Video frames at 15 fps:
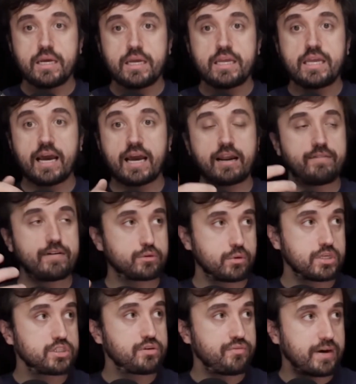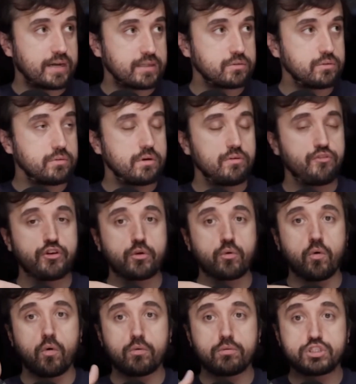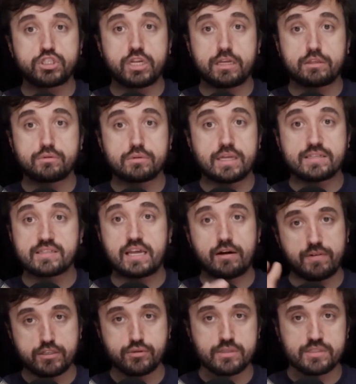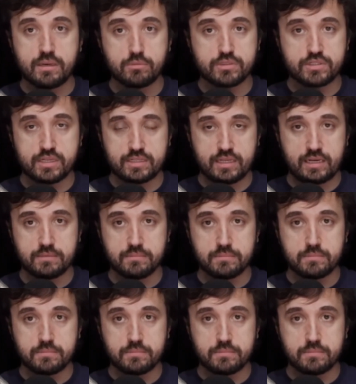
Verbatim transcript: E a gravadora, de fato, ficou com o direito das gravações da música dela.